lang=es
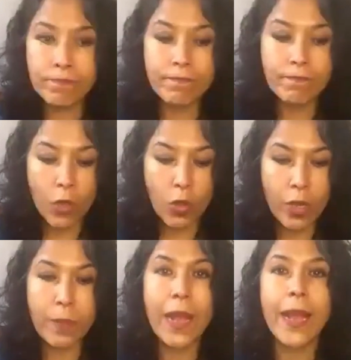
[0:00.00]
con el
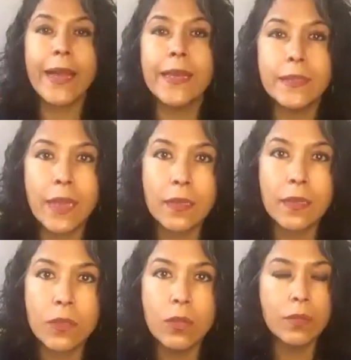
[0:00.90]
bagaje
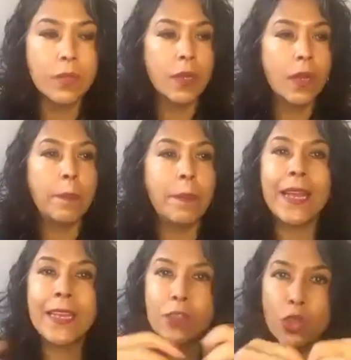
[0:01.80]
exacto, para
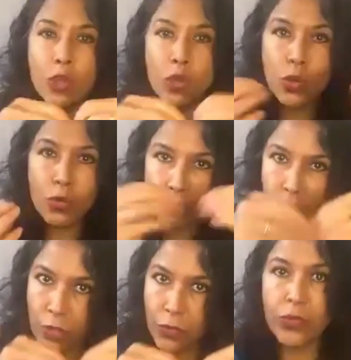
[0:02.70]
que todo se
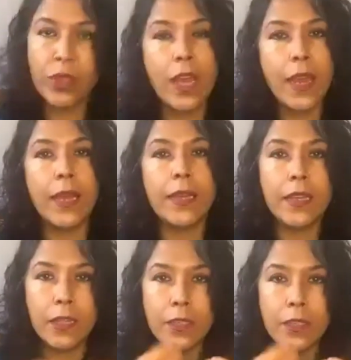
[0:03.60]
fundiera
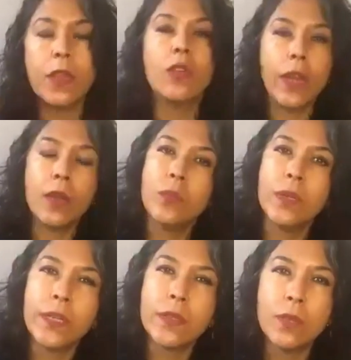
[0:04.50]
y se lograra un buen
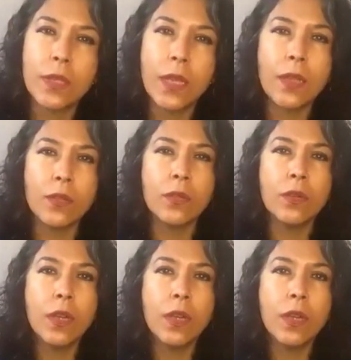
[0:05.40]
resultado, ¿no?